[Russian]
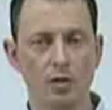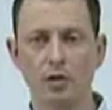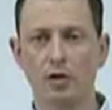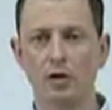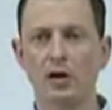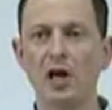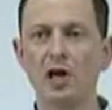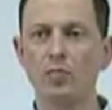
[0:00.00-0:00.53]

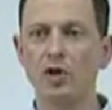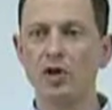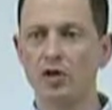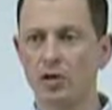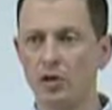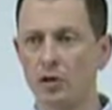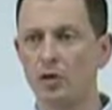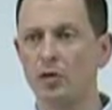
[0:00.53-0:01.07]
как
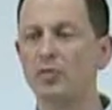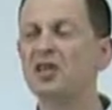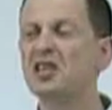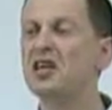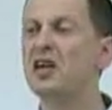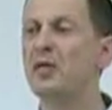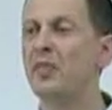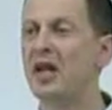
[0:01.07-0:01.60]
бы
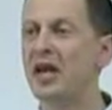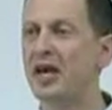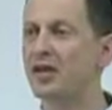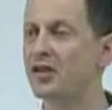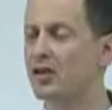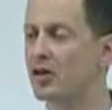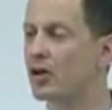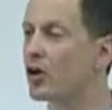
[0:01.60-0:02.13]

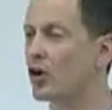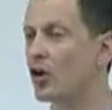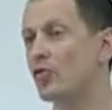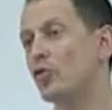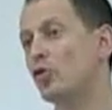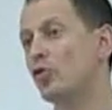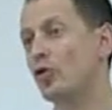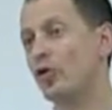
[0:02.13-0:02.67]
подкрепляет
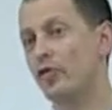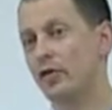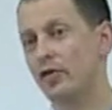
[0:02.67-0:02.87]
ролевой уровень.